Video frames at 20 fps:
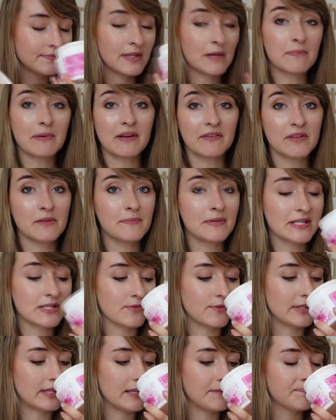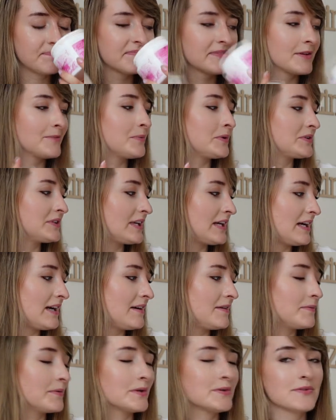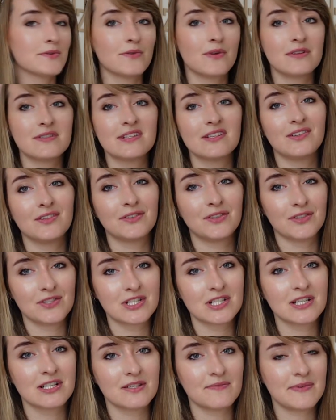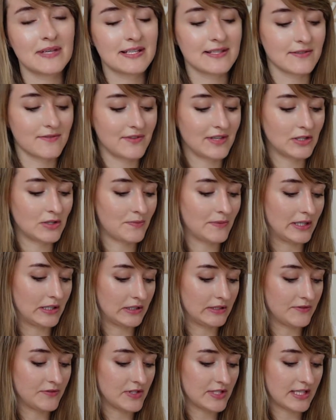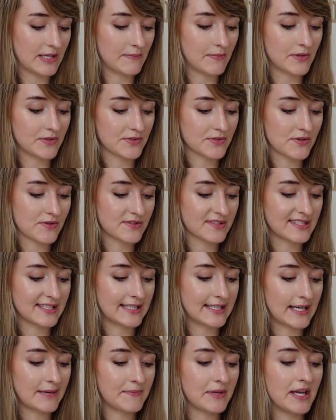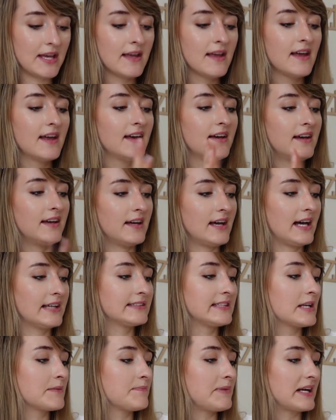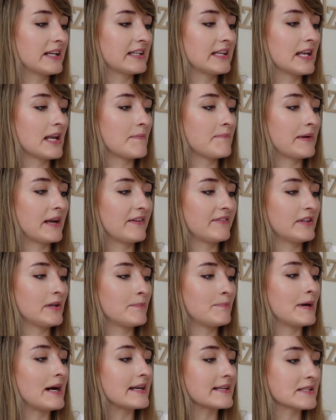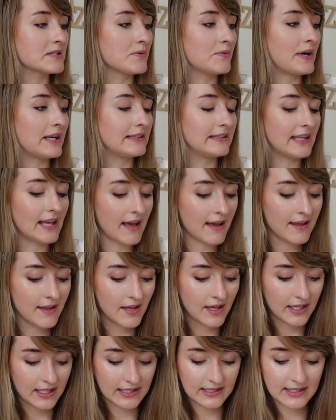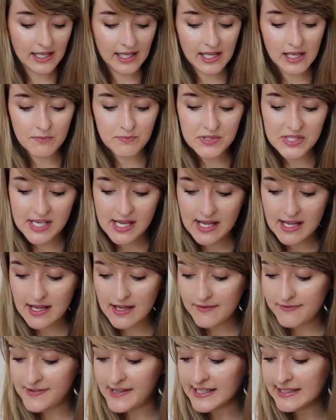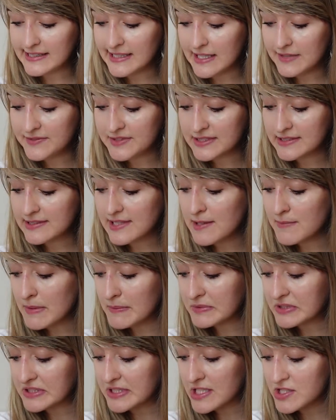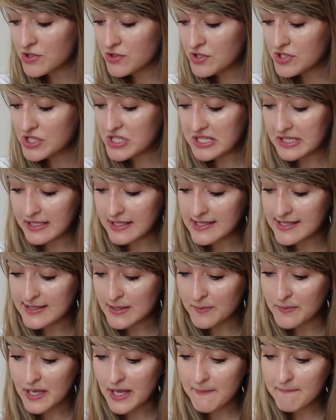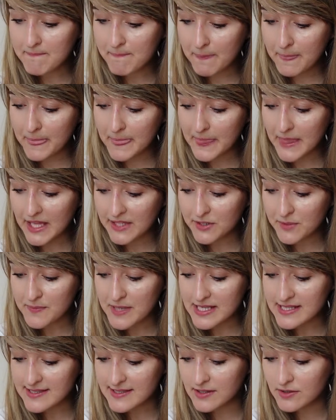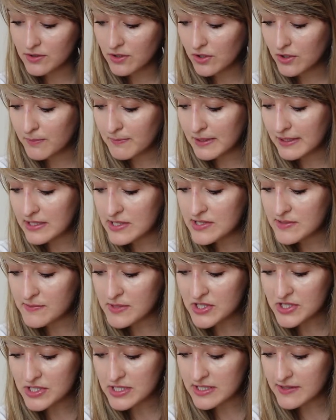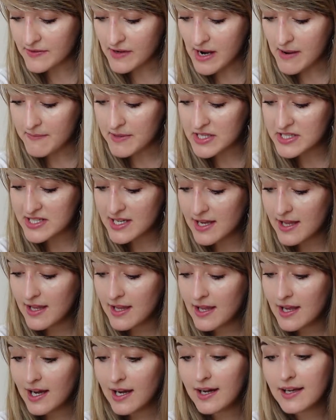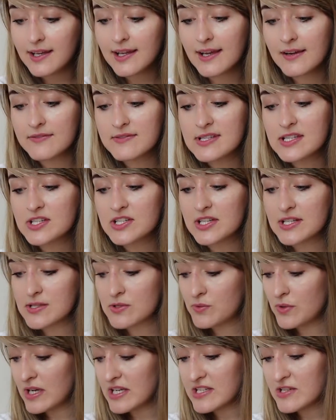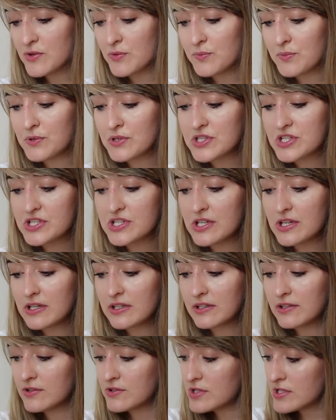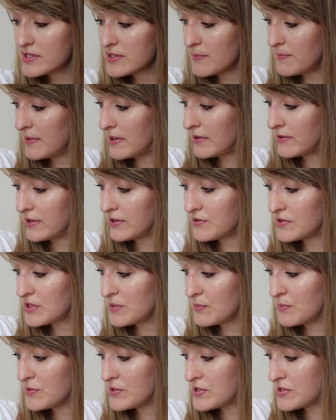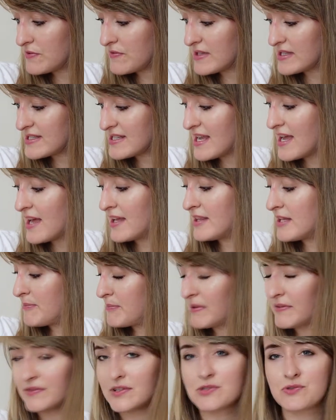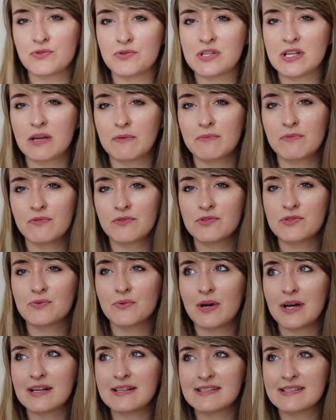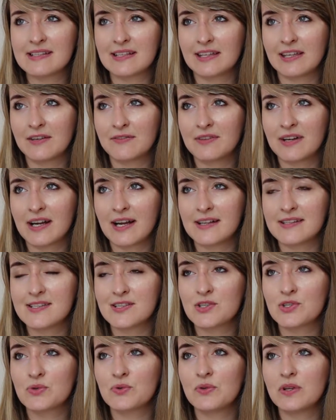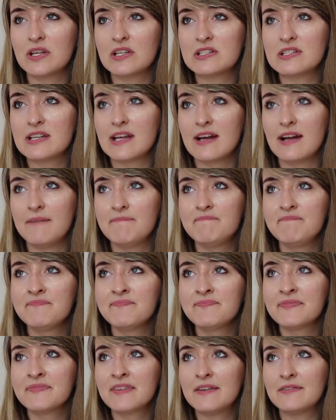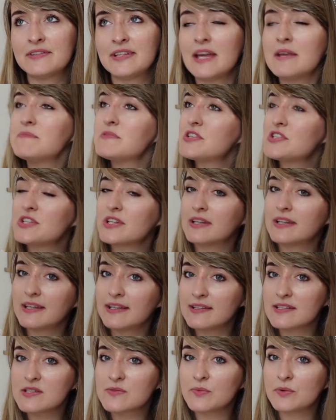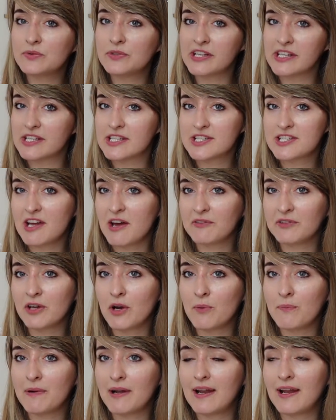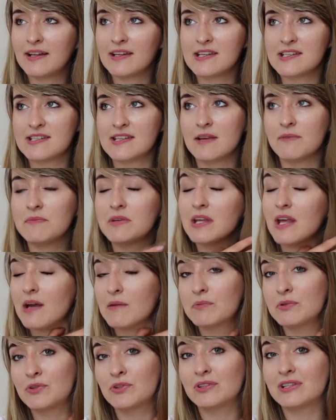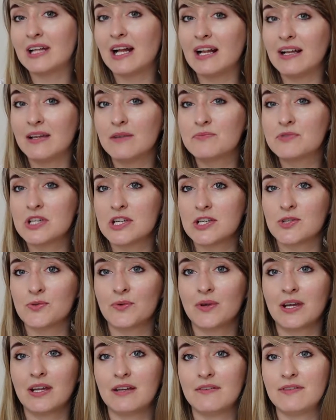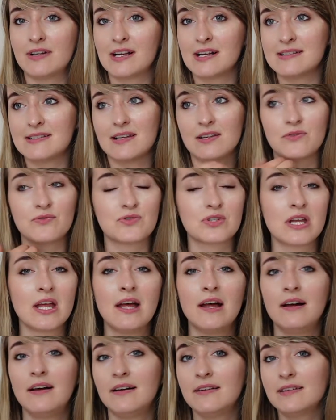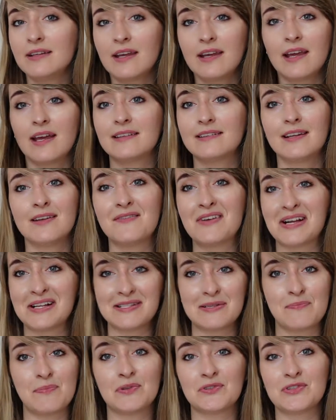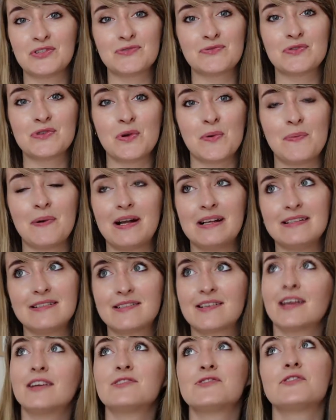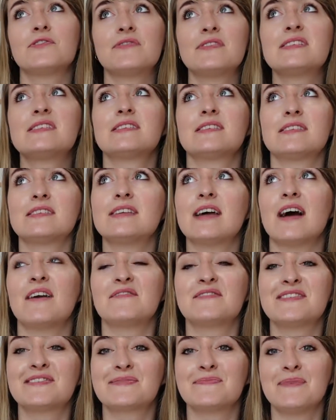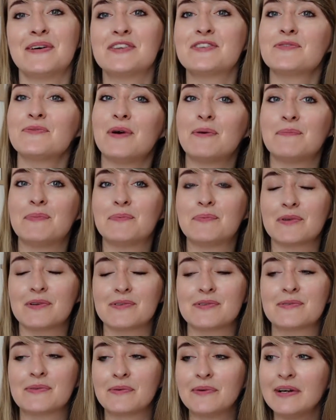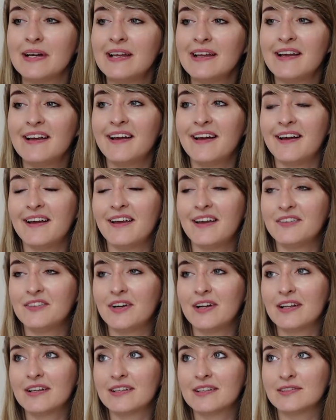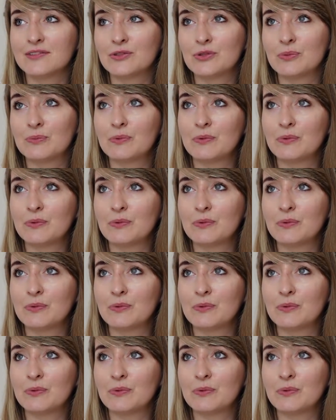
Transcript: Naprawdę bardzo ładnie, bo te brązujące no troszeczkę śmierdzą, wiadomo jak te wszystkie brązujące kremy, e, a ten pachnie naprawdę bardzo ładnie i daje przefajny efekt. Ja mam też go dzisiaj na sobie, natomiast no chyba nie zobaczycie w kamerze, ale ja widzę, że ta skóra się błyszczy, nie dość, że jest opalona, to się błyszczy, więc naprawdę czuję się jakbym wróciła z takich wakacji, szczególnie, że Wydaje mi się, że kiedyś był taki szał na opalanie się, mi jakby totalnie przeszło. Ja na wakacjach już nie jadę na wakacje po to, żeby się opalić. Kiedyś to wiecie, siedziałam, się smażyłam po prostu. E, no ale kiedy to